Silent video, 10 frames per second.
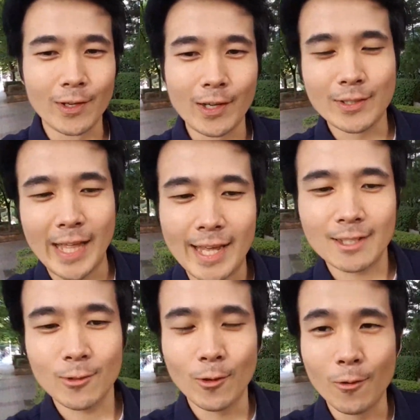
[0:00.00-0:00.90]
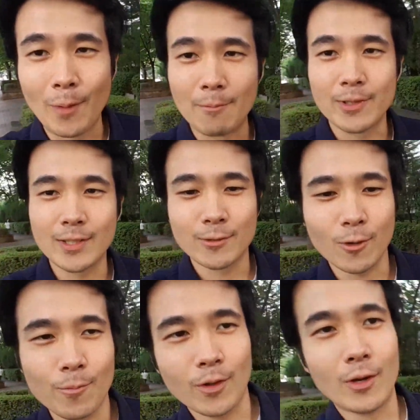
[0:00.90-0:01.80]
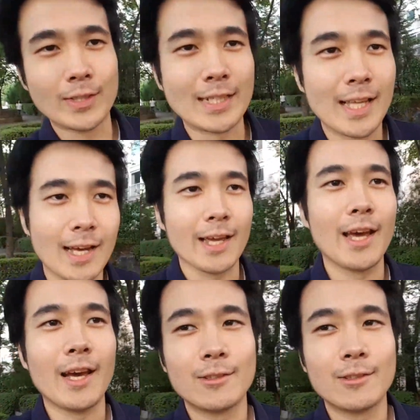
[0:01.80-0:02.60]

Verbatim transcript: 이거 해서 내일 또 마무리해서 조금 더 자세하게